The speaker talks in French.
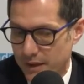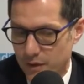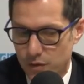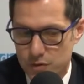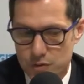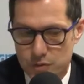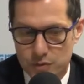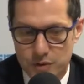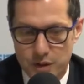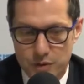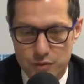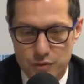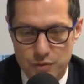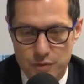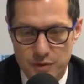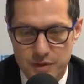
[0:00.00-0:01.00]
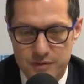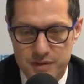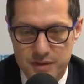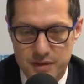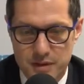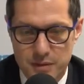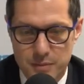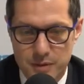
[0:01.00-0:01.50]
lorsqu'on a eu euh, la
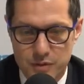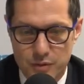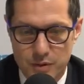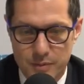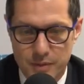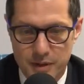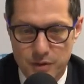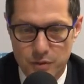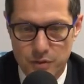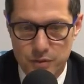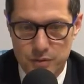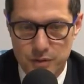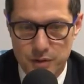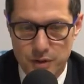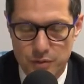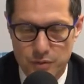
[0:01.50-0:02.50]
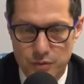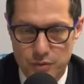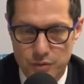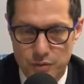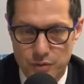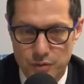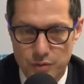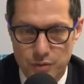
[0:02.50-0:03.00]
visite d'Emmanuel Macron, on a eu
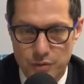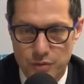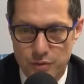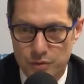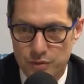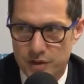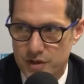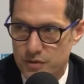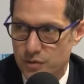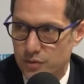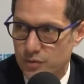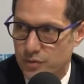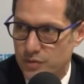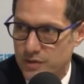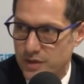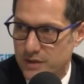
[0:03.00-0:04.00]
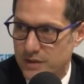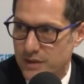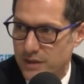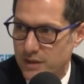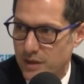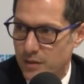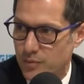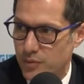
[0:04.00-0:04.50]
euh, l'occasion de constater à
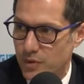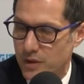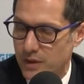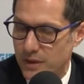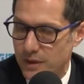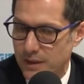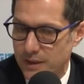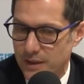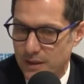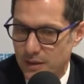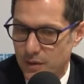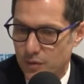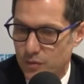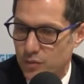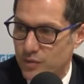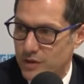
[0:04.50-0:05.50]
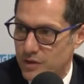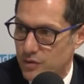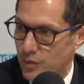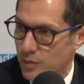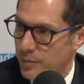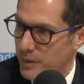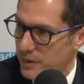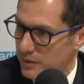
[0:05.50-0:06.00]
quel point euh, nous
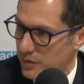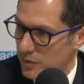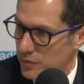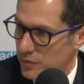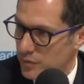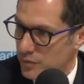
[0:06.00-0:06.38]
n'étions pas entendus.